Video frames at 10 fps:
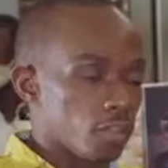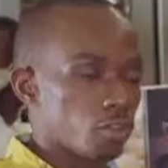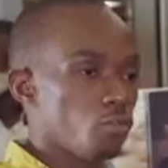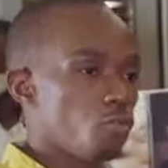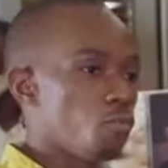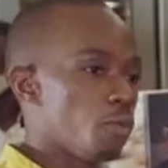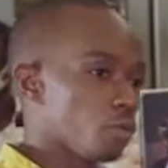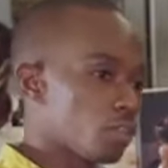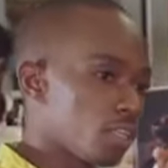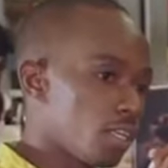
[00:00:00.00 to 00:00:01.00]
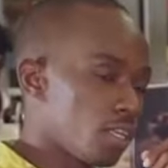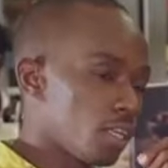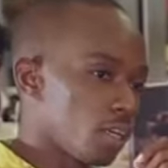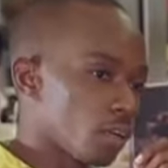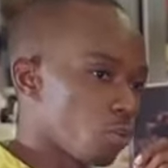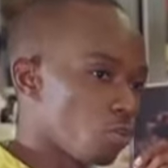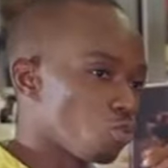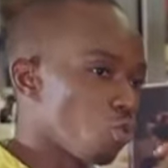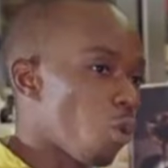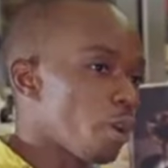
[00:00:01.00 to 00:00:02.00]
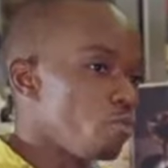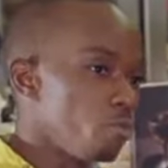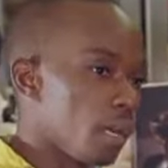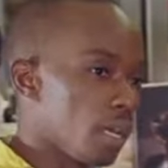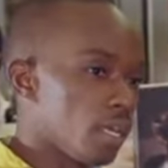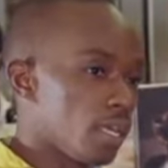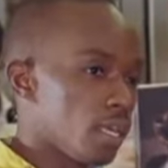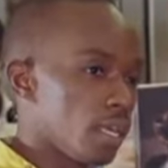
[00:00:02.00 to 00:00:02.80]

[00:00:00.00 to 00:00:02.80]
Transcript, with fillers: Est-ce que vous pensez que ce droit humain